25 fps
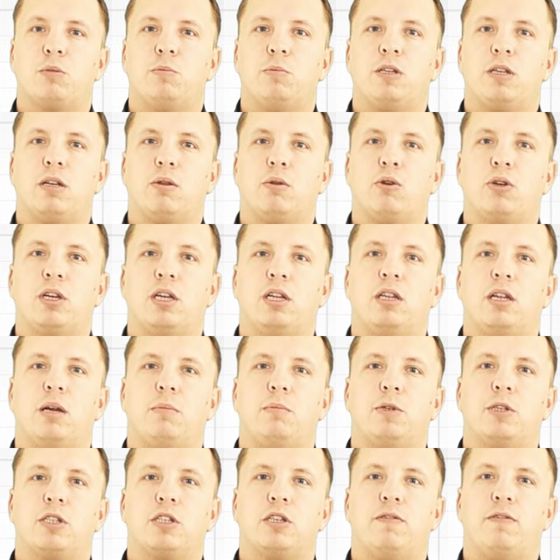быть логин на
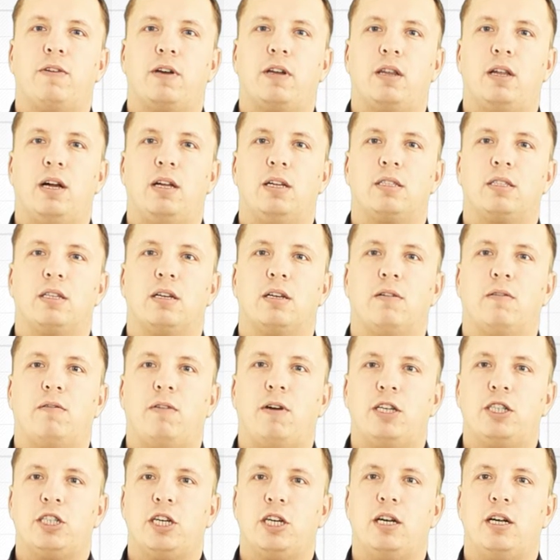бирже фриланса,
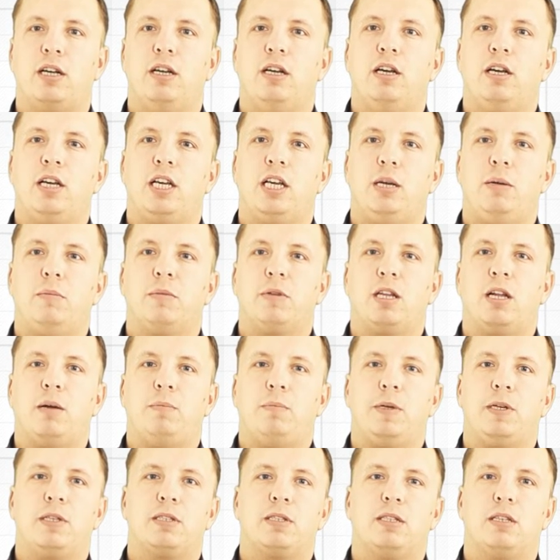ваша имя
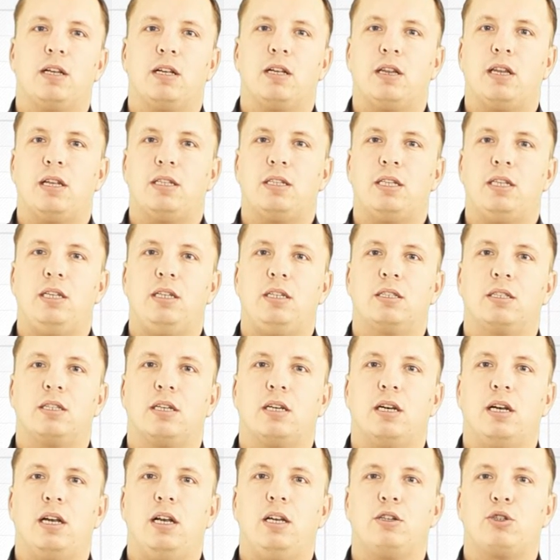написано латиницей
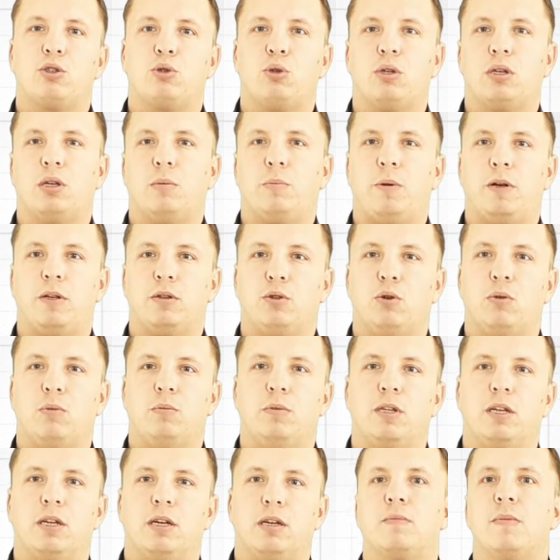или что-то
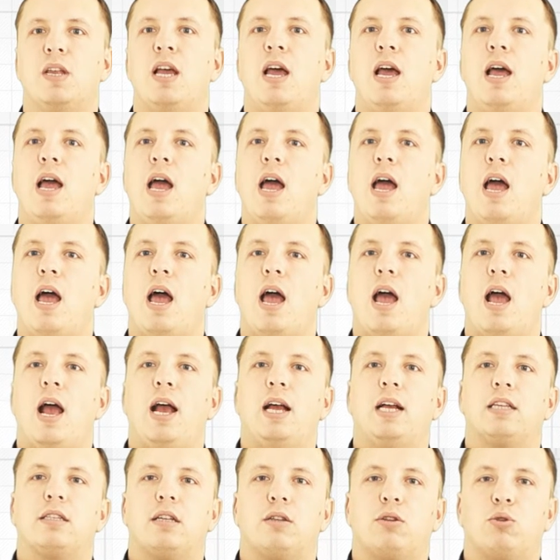подобное.
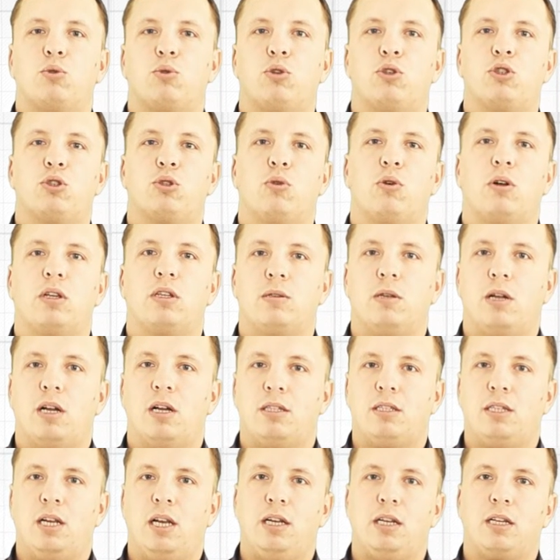Это то, что
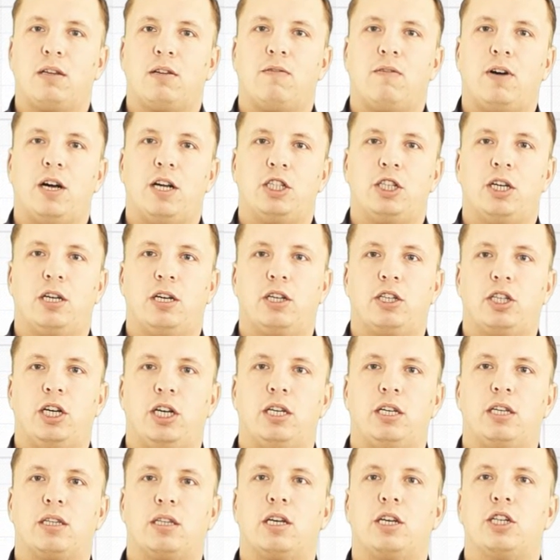отделит ваше
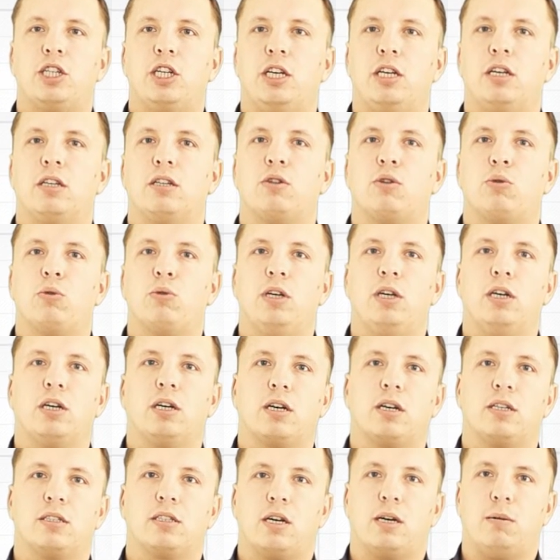решение от решения других
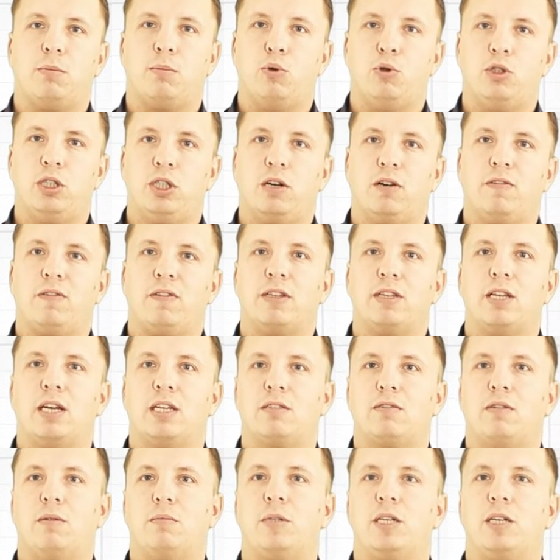разработчиков и
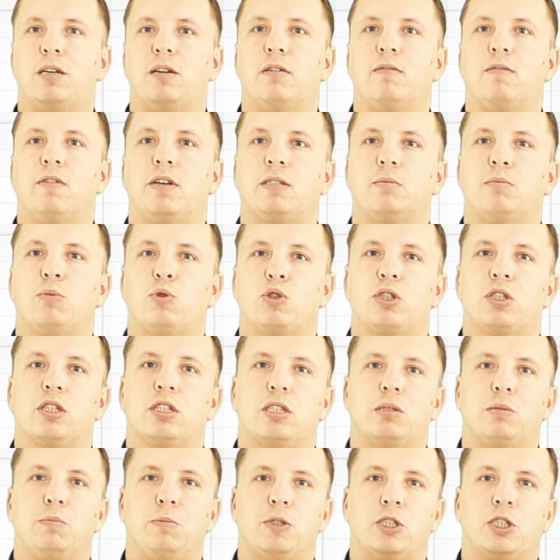даст вам
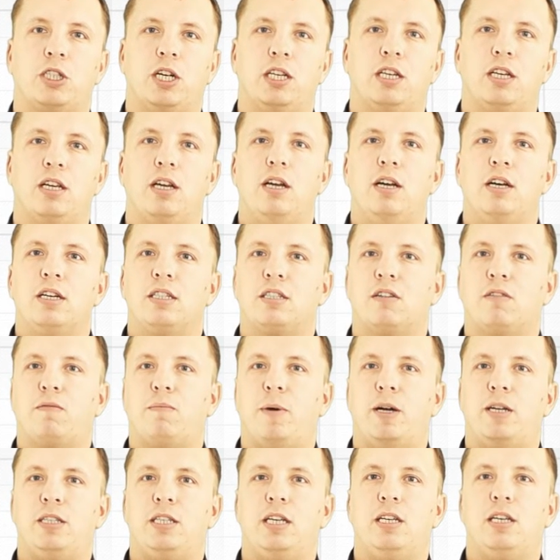возможность избежать
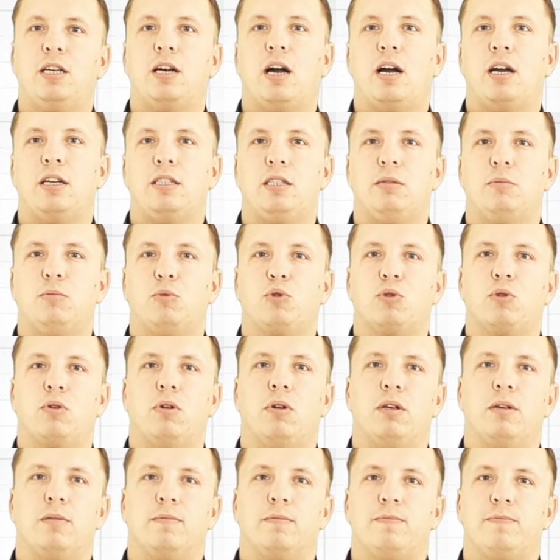совпадения
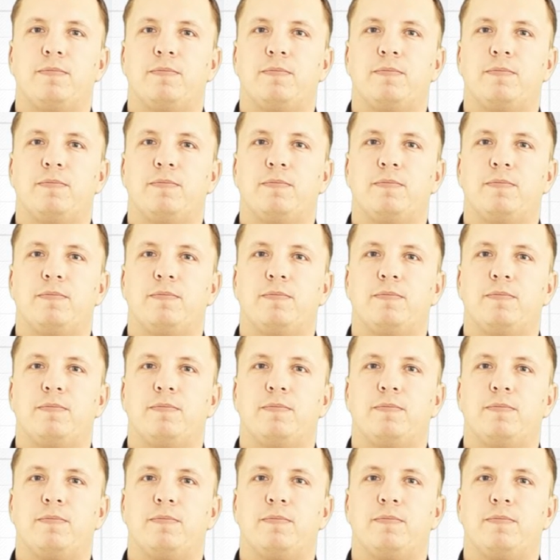ID-модулей.